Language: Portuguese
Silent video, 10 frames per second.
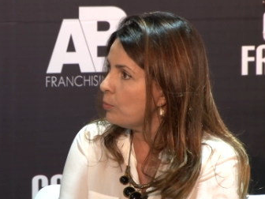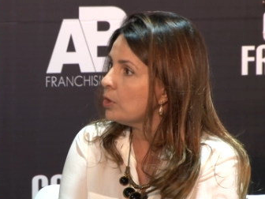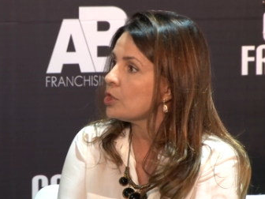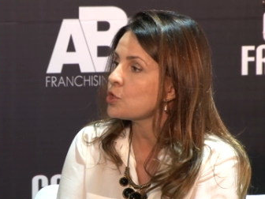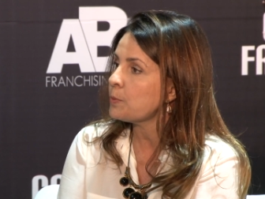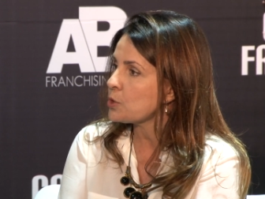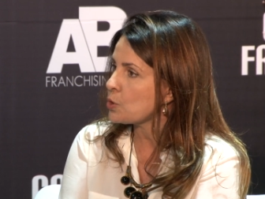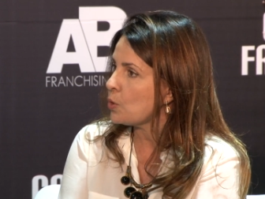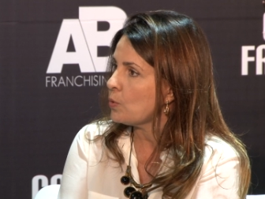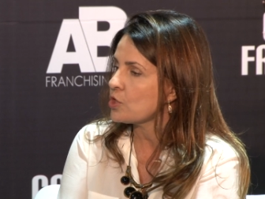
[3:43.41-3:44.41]
Muitas
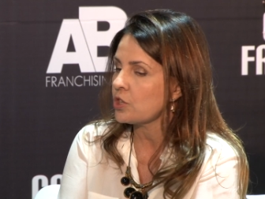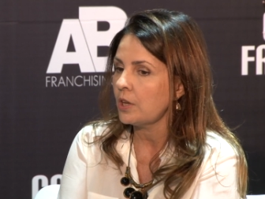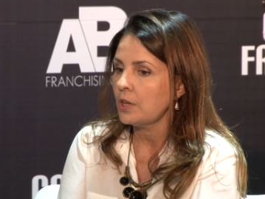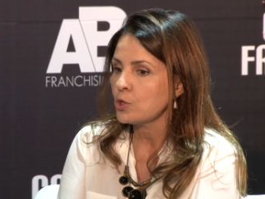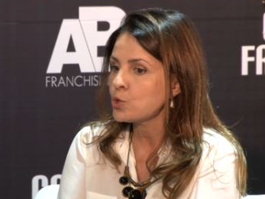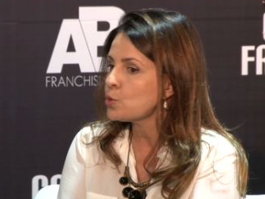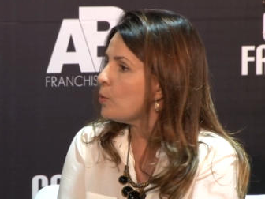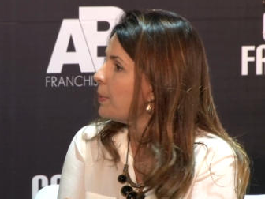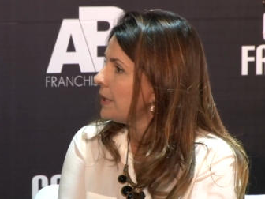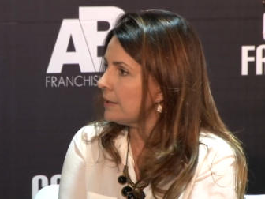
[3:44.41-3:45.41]
pessoas super